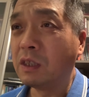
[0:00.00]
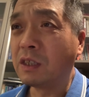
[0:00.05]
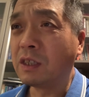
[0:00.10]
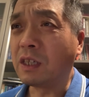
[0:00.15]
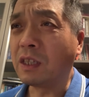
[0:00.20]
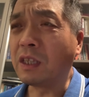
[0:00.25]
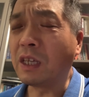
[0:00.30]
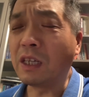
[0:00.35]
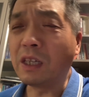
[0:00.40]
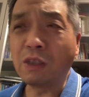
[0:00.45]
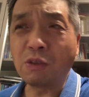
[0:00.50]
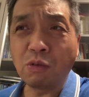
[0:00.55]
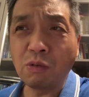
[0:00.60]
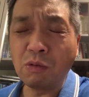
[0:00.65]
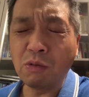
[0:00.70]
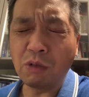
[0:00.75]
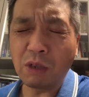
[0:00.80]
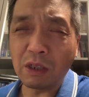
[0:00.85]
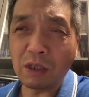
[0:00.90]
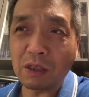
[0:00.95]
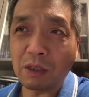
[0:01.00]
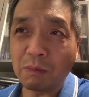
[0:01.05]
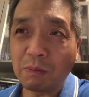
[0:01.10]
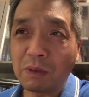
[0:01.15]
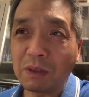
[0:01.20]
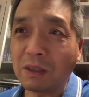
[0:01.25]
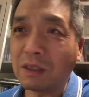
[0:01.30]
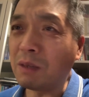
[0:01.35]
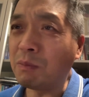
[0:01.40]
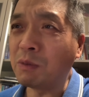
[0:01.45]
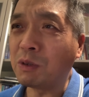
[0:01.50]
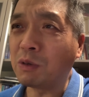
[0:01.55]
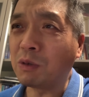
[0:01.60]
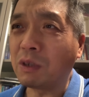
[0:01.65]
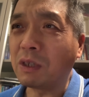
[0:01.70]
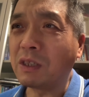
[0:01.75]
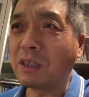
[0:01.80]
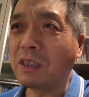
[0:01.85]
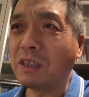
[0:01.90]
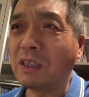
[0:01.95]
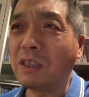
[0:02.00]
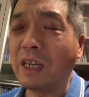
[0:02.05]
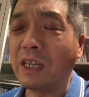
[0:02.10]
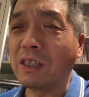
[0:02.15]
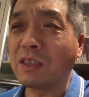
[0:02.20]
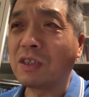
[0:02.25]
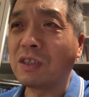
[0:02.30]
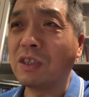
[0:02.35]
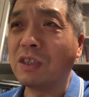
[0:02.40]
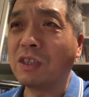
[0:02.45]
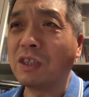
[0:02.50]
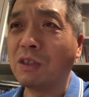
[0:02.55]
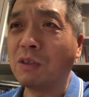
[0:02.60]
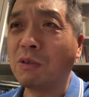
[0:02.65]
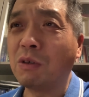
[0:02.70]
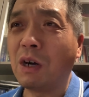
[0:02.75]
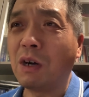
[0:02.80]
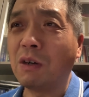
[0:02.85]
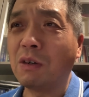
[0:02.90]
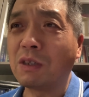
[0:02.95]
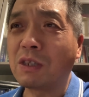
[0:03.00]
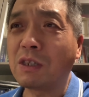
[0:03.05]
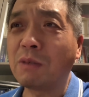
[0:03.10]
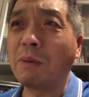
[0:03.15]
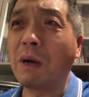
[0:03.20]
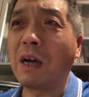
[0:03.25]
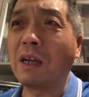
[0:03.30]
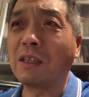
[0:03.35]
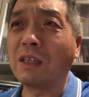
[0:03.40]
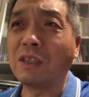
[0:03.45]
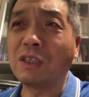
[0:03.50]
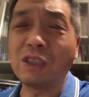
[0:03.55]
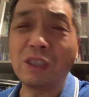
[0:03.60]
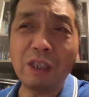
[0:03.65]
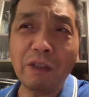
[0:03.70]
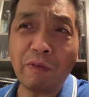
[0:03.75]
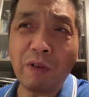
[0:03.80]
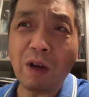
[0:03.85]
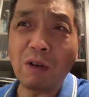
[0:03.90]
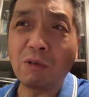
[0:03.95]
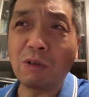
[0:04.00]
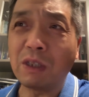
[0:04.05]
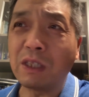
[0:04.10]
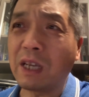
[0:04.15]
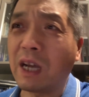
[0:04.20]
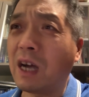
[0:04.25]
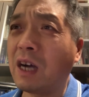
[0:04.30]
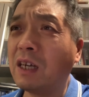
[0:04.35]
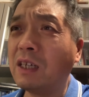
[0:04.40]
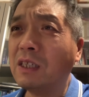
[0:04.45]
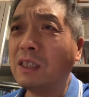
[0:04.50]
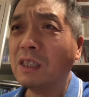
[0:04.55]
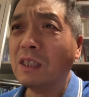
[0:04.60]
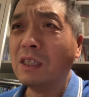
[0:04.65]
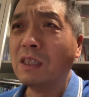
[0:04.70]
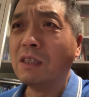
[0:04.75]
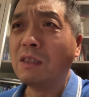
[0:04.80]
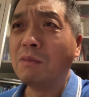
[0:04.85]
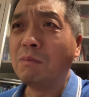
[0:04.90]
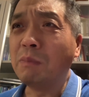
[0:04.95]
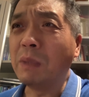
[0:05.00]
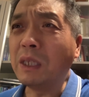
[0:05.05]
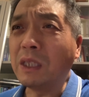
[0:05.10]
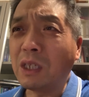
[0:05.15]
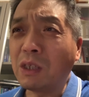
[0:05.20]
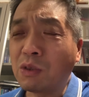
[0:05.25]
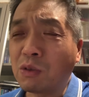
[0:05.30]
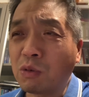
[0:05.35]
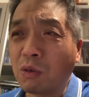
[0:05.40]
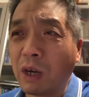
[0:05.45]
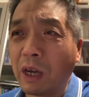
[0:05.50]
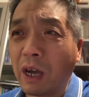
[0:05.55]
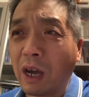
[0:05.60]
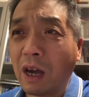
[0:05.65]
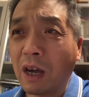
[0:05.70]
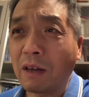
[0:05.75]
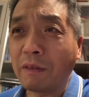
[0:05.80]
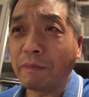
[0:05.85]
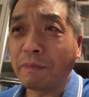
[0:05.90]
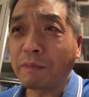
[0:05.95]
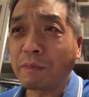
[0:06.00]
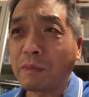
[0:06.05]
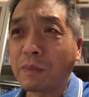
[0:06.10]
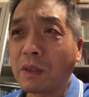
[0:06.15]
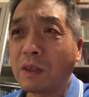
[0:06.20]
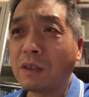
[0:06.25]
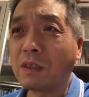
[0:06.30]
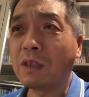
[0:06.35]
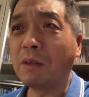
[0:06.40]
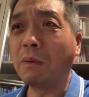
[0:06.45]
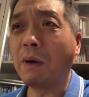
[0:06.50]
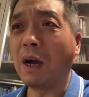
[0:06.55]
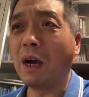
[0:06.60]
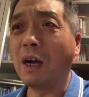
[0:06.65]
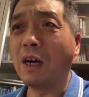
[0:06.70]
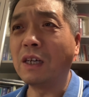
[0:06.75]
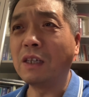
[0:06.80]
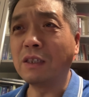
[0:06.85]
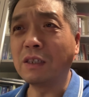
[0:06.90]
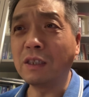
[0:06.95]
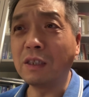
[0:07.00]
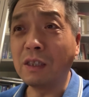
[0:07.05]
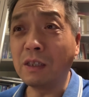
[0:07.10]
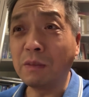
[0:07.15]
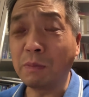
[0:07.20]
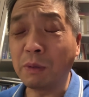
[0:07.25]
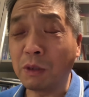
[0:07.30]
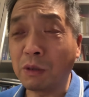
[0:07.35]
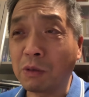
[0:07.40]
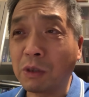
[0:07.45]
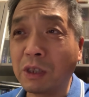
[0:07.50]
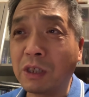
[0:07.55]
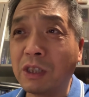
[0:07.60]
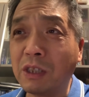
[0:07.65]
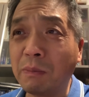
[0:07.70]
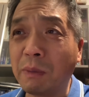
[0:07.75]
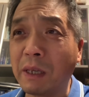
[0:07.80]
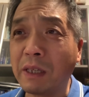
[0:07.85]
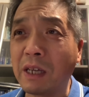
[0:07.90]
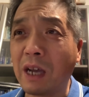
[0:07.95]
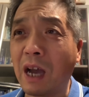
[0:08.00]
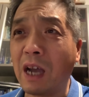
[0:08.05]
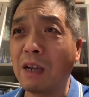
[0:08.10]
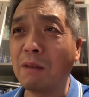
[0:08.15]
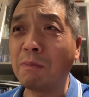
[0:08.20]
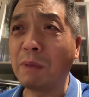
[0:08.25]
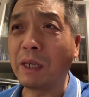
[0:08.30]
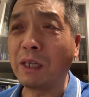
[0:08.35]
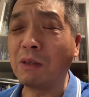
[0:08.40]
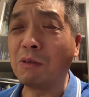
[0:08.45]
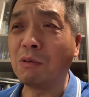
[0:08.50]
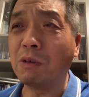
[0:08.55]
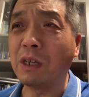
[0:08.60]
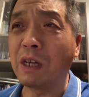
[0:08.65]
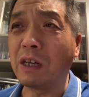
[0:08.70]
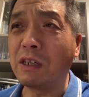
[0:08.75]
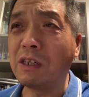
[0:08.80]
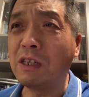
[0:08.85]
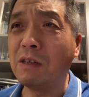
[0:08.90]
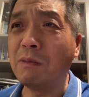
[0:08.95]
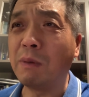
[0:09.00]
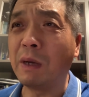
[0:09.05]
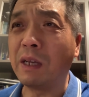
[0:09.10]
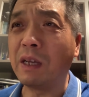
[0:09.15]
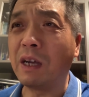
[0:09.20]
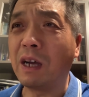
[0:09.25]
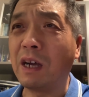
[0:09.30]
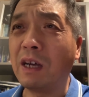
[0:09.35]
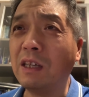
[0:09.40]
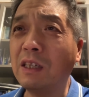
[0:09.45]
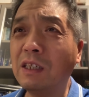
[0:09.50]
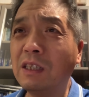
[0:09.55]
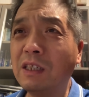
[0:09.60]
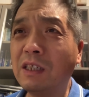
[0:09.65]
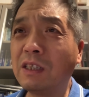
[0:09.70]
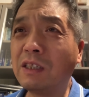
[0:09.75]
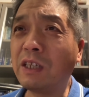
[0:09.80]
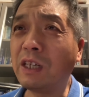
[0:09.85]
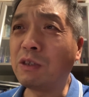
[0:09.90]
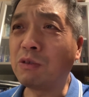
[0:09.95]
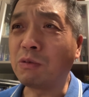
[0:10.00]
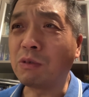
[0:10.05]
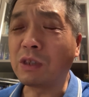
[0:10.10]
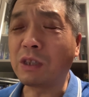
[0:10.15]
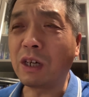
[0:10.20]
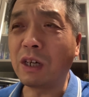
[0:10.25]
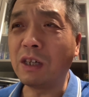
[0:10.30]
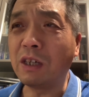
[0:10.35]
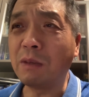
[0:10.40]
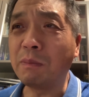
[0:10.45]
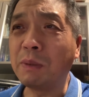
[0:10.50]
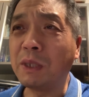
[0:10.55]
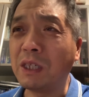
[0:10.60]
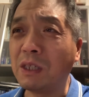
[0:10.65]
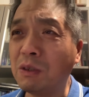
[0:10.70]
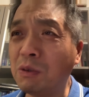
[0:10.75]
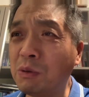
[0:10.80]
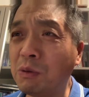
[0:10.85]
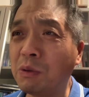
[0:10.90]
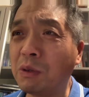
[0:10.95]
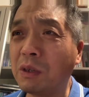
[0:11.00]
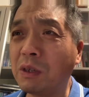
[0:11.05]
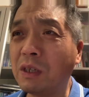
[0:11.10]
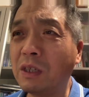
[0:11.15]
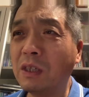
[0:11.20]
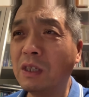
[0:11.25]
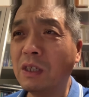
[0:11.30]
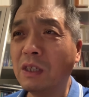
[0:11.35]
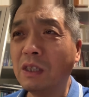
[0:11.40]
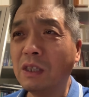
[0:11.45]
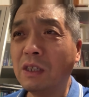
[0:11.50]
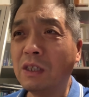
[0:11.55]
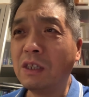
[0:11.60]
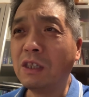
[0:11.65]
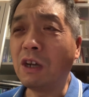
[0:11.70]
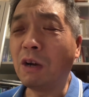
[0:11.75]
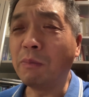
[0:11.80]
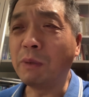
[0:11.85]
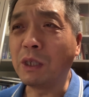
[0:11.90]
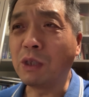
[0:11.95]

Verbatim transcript: 现在这中国怎么这么多类似的情况，是吧？在西方国家，没听说呀，是吧？比如说西班牙呀、美国呀、日本呀，这种事儿的频率，要比